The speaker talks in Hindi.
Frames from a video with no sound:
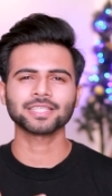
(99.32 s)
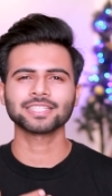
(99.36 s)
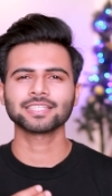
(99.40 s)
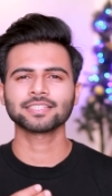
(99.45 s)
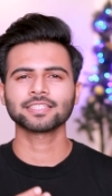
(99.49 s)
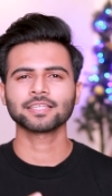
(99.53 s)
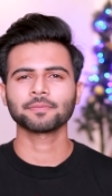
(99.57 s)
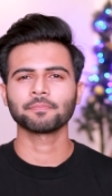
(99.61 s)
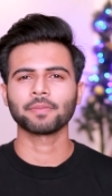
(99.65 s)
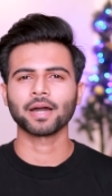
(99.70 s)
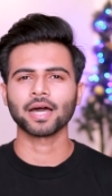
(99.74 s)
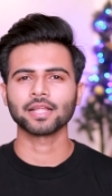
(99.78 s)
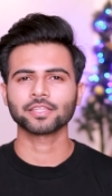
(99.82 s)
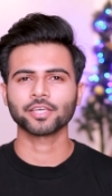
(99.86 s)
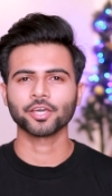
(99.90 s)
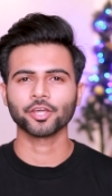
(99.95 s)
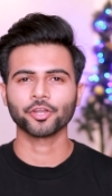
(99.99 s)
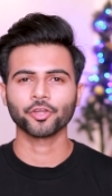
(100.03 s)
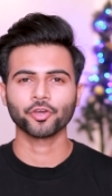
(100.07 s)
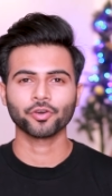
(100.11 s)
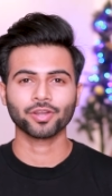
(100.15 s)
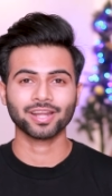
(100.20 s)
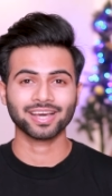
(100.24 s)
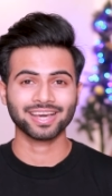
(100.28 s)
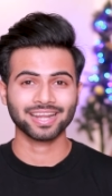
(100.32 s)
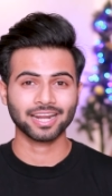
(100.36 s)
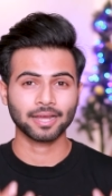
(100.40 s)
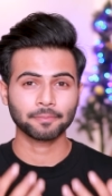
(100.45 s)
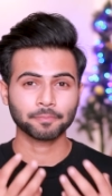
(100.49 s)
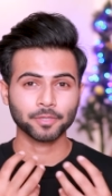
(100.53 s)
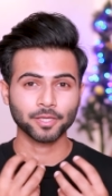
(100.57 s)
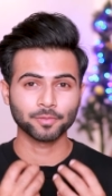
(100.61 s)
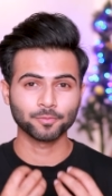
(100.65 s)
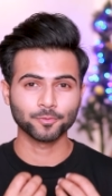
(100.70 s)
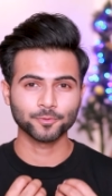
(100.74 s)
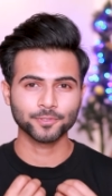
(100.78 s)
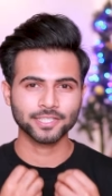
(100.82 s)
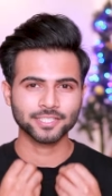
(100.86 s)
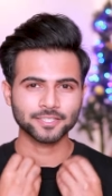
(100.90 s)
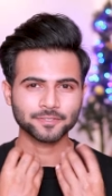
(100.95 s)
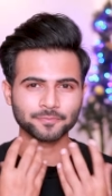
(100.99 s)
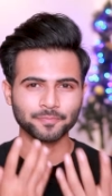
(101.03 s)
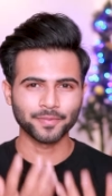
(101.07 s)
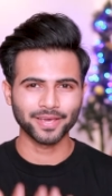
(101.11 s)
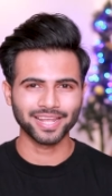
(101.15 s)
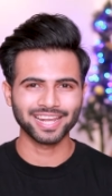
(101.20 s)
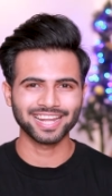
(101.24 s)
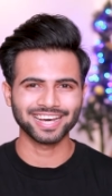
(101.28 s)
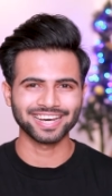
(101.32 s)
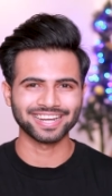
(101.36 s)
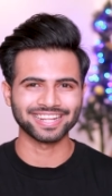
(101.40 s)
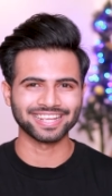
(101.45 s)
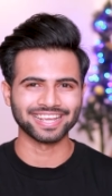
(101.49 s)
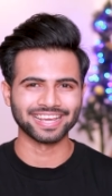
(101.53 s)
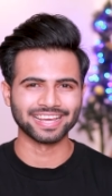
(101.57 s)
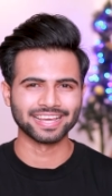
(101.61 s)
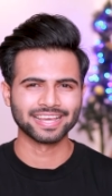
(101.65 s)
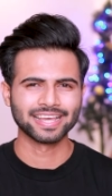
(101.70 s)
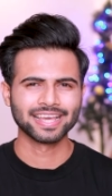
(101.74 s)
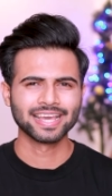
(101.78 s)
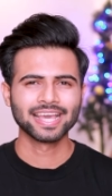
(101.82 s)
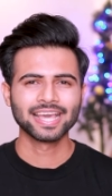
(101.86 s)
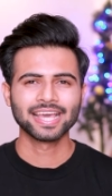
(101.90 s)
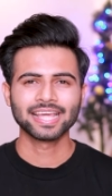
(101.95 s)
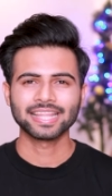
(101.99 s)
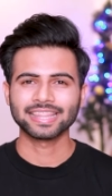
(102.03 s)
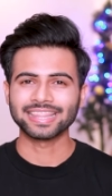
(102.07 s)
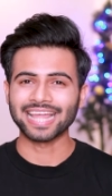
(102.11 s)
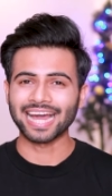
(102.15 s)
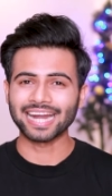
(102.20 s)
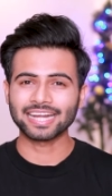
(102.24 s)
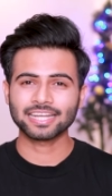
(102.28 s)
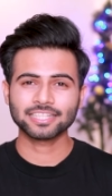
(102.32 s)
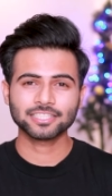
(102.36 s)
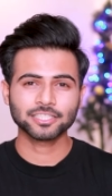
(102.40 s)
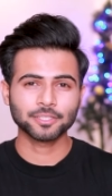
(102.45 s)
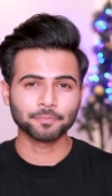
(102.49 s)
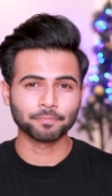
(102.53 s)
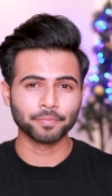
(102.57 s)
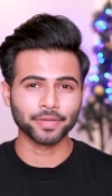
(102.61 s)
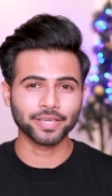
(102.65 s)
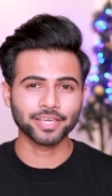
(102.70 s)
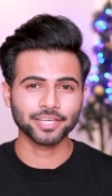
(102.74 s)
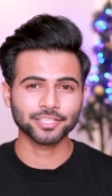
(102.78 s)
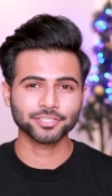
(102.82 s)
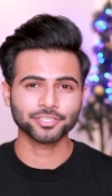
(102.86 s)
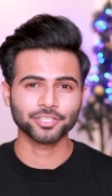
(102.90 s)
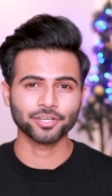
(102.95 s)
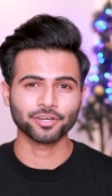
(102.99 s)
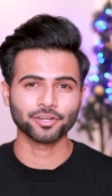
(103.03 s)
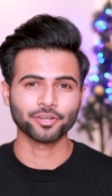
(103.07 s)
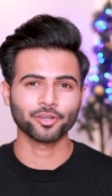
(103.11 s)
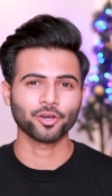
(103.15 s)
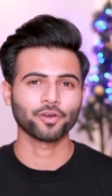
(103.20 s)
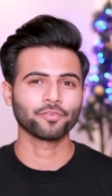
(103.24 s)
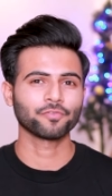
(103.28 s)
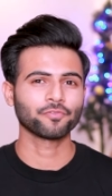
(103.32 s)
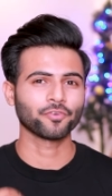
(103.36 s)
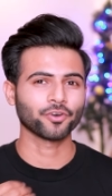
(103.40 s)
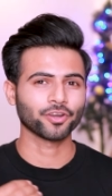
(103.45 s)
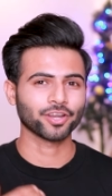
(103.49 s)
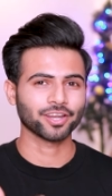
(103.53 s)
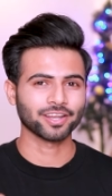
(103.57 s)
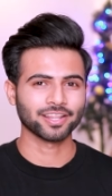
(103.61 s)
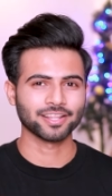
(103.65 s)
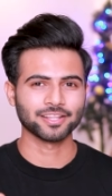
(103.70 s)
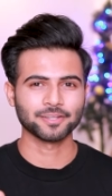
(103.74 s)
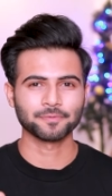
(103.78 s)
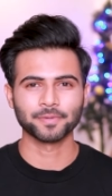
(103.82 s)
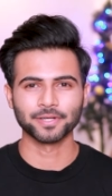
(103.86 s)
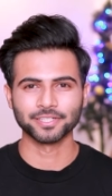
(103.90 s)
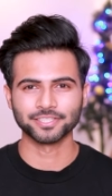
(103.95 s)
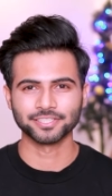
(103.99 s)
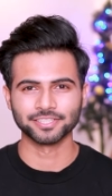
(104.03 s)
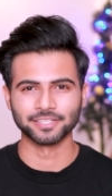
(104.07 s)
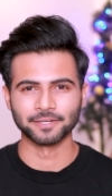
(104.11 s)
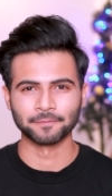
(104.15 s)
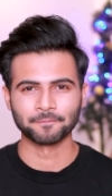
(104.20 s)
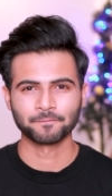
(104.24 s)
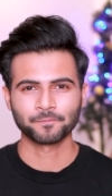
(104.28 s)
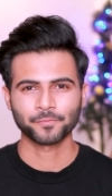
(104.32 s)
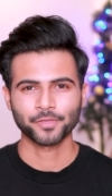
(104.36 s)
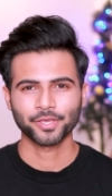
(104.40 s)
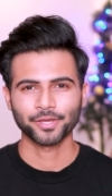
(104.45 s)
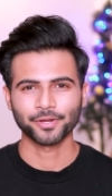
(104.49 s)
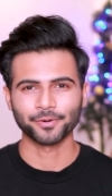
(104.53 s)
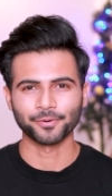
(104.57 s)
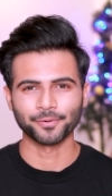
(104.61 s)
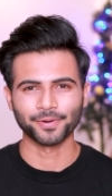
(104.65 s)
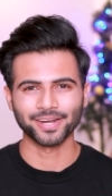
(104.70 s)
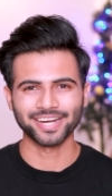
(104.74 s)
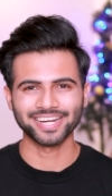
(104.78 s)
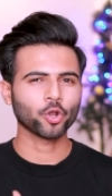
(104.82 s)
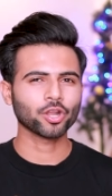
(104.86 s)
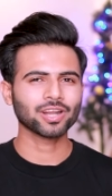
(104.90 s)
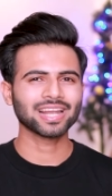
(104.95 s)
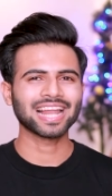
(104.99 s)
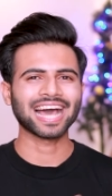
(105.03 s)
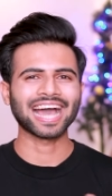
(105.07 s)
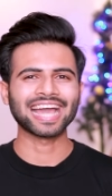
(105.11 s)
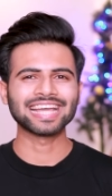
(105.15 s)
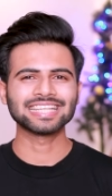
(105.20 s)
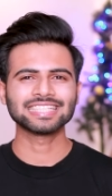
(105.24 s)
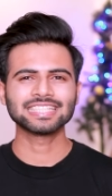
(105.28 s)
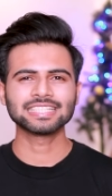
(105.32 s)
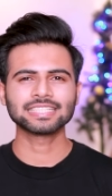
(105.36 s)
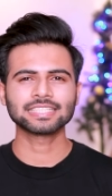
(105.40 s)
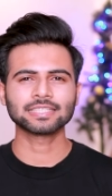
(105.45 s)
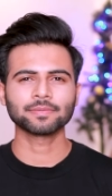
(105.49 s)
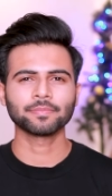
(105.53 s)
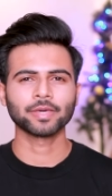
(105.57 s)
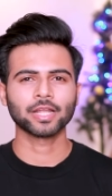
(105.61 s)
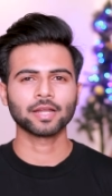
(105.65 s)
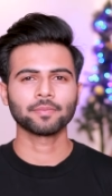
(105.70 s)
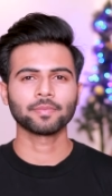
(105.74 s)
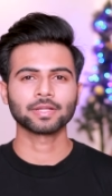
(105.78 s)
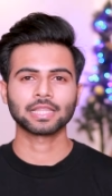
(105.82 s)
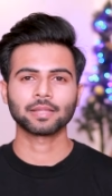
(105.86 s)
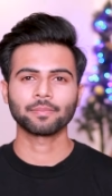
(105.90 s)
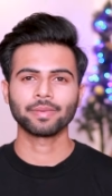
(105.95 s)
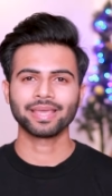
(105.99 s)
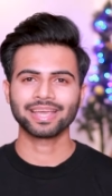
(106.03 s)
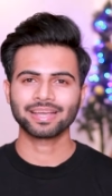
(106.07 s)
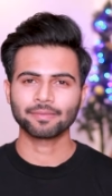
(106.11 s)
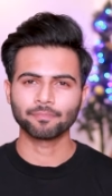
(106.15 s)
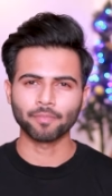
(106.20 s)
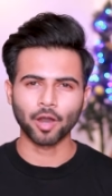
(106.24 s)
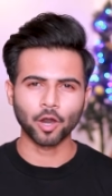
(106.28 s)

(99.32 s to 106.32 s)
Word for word: किसी से बात कर रहे हो और अगर आपके मुंह से स्मेल आ रही है दैट इज द बिगेस्ट टर्न ऑफ फॉर अनदर पर्सन राइट ओरल हाइजीन से मेरा मतलब है एक